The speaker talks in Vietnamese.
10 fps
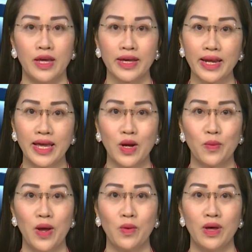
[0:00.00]
Cách đây không
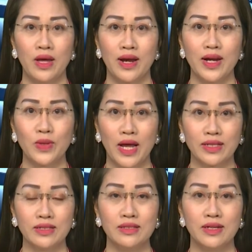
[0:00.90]
lâu, đầu tháng
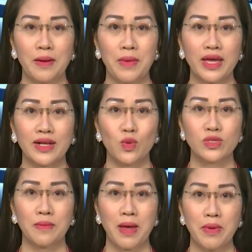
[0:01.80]
4 năm
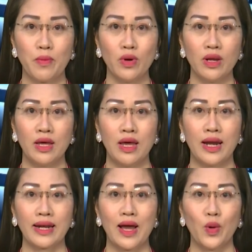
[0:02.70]
2021,
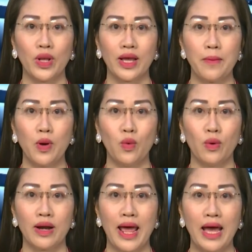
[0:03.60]
lãnh đạo huyện Cam Lộ
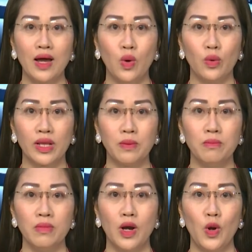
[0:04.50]
đã hộ tống
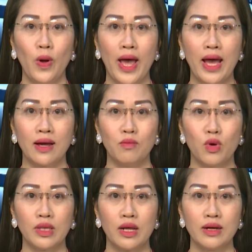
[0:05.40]
lô hàng 1
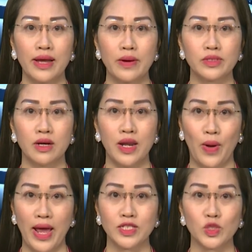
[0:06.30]
tấn cao dược liệu
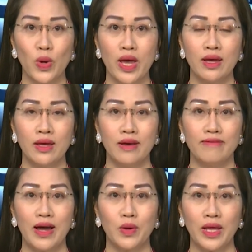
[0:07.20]
An Xoa
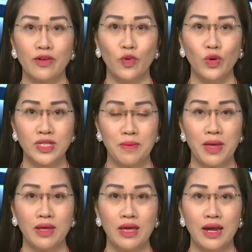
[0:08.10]
vào thành phố Hồ Chí
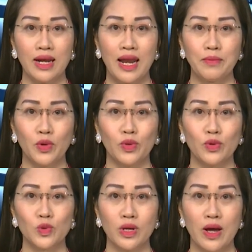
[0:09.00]
Minh để làm thủ
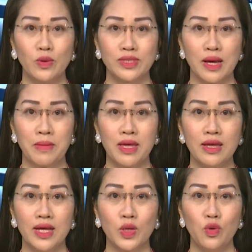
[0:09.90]
tục xuất khẩu sang Mỹ,
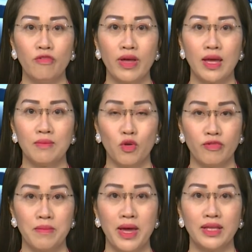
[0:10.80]
thu về
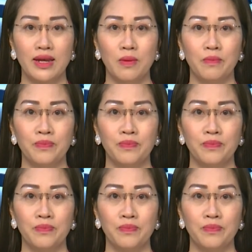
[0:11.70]
1,7 tỷ đồng.